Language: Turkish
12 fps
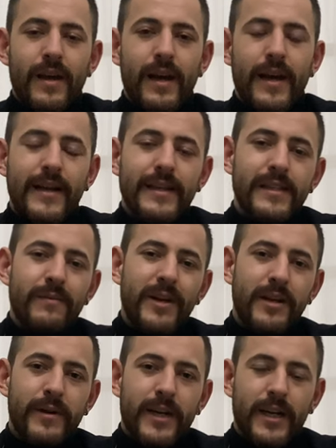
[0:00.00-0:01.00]
Herkese
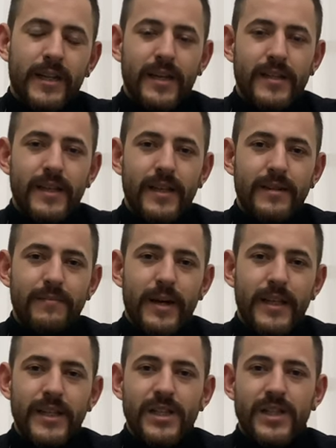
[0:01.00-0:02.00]
merhaba arkadaşlar,
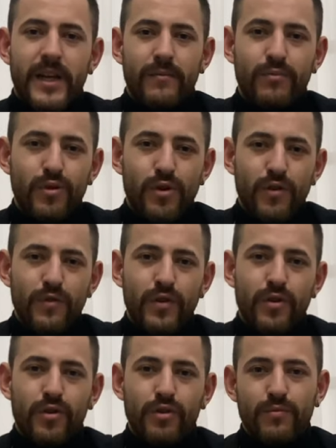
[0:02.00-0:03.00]
ben Dinçer. Bugünkü
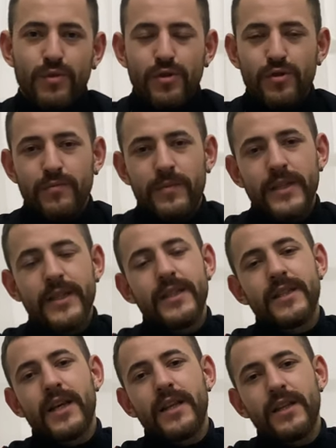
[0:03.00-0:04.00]
video konumuz biz
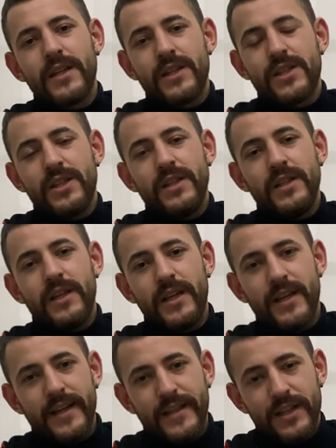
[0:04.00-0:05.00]
insanlar için
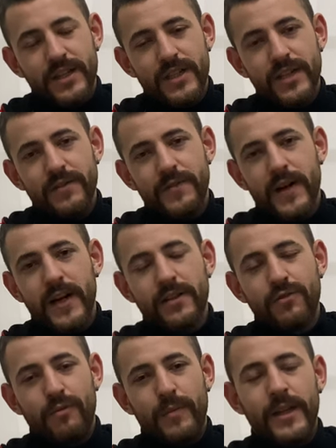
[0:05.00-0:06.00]
iğrendirici
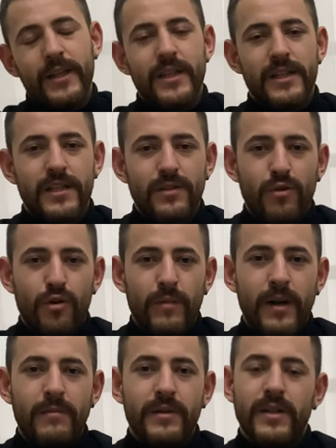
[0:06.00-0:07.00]
fakat köpekler için
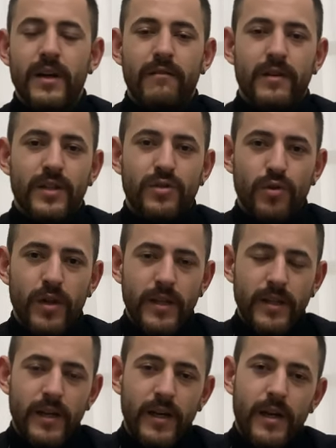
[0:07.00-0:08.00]
normal bir davranış
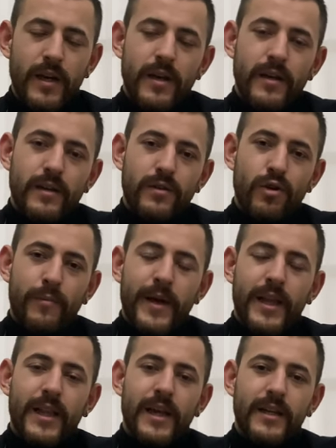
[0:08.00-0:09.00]
olan
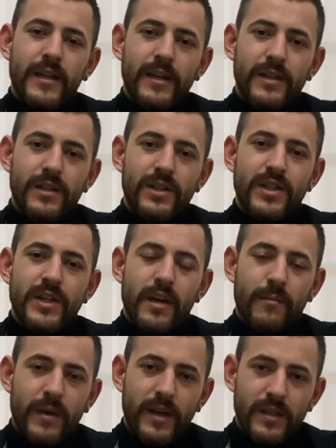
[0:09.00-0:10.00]
köpeklerde dışkı
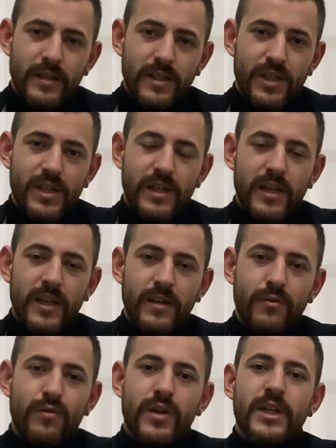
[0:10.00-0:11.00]
yeme,
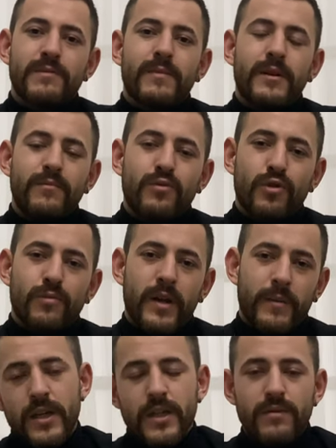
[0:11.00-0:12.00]
dışkıyla uğraşma
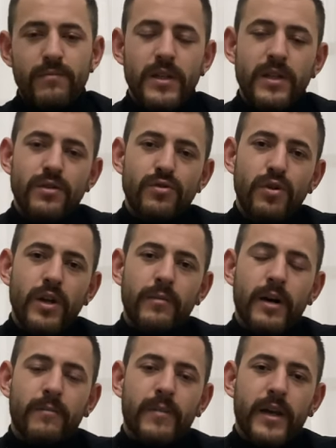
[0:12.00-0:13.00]
problemi. Şimdi şöyle
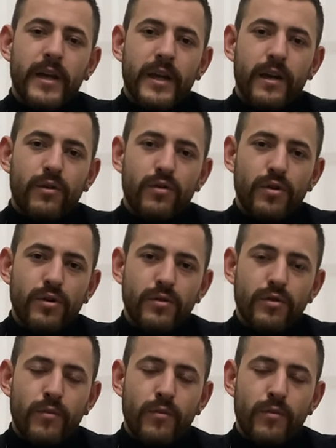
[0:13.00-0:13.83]
bakmak gerekiyor.